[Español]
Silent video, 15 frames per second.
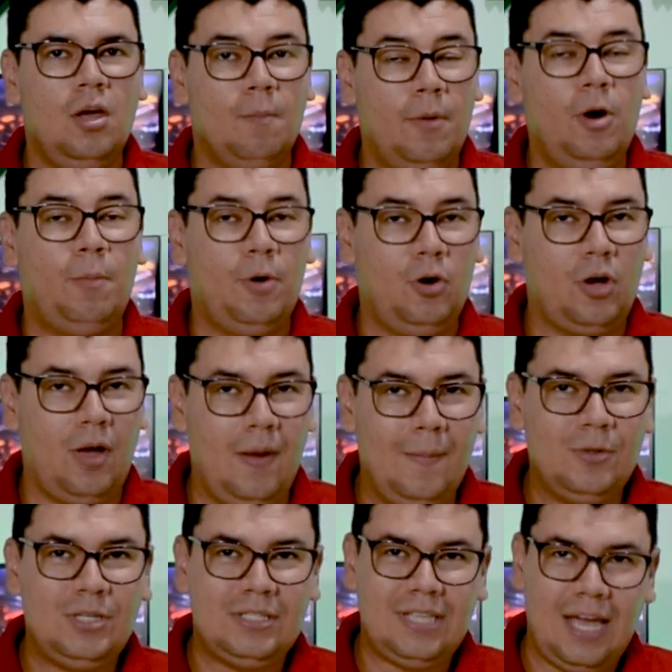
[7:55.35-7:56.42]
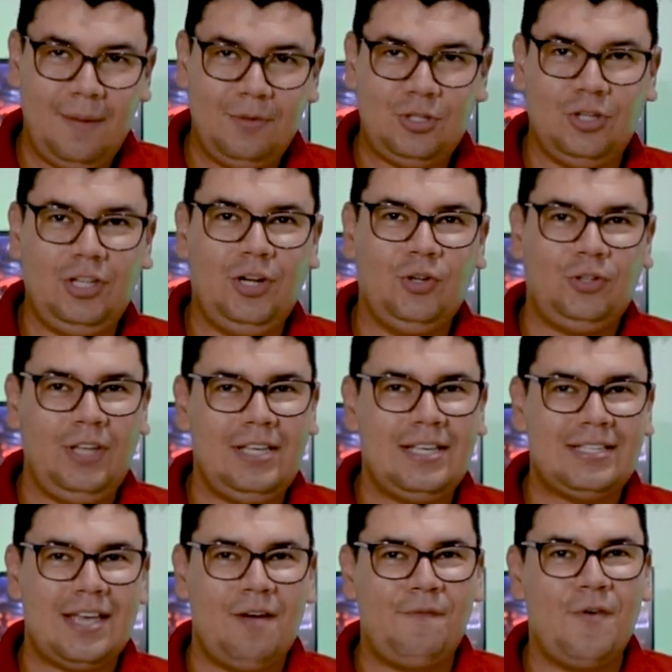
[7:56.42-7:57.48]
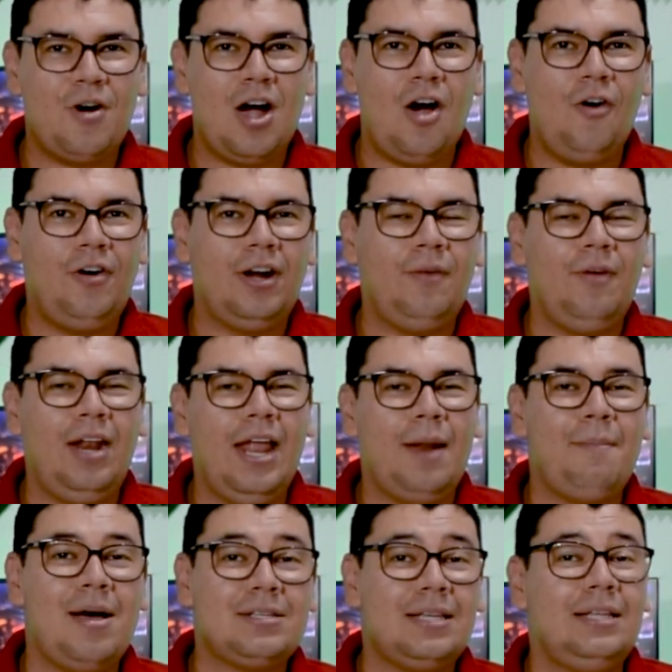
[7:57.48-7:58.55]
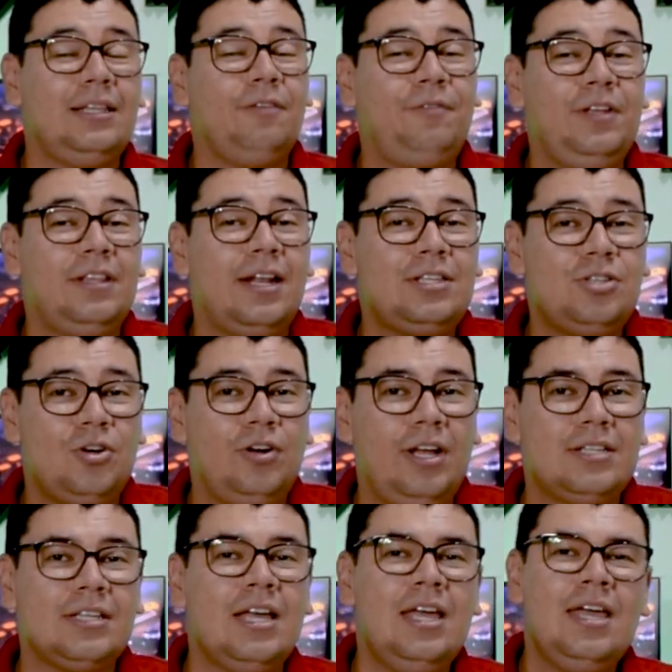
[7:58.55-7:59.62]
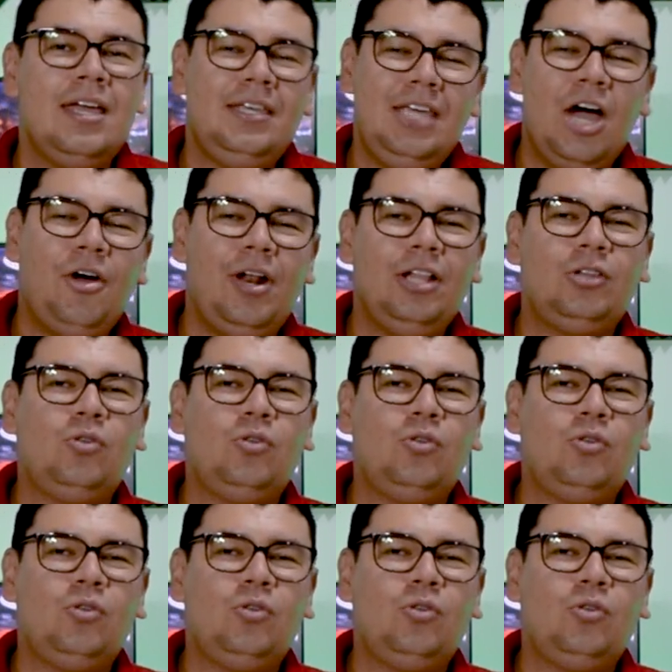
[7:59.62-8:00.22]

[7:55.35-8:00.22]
Bueno, por lo que vemos, esta emisión de noticias se ha enfocado en revelar bastantes filtraciones y ahora el